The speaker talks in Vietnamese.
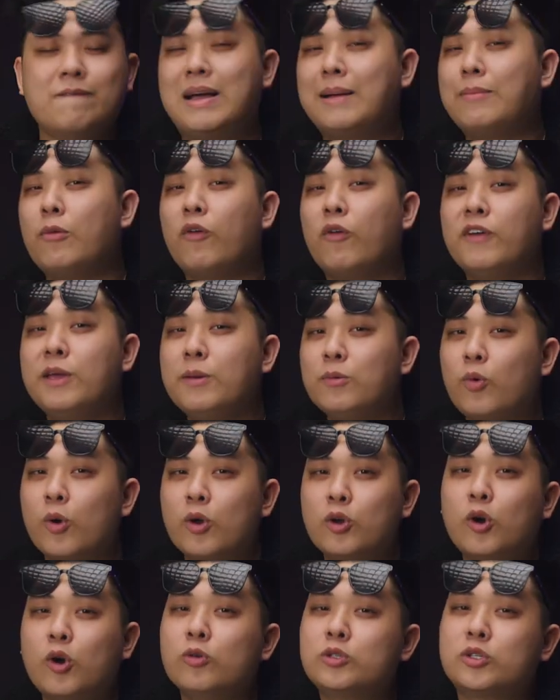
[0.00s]
Và bộ phim cuối
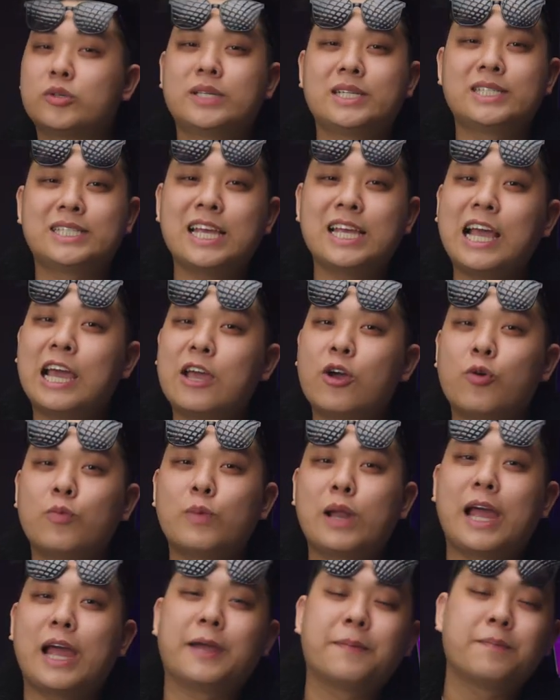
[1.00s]
cùng trong danh sách ngày hôm
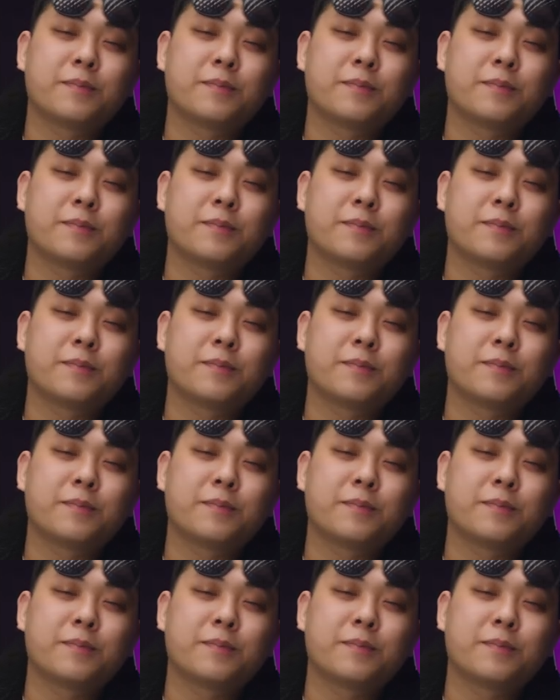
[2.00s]
nay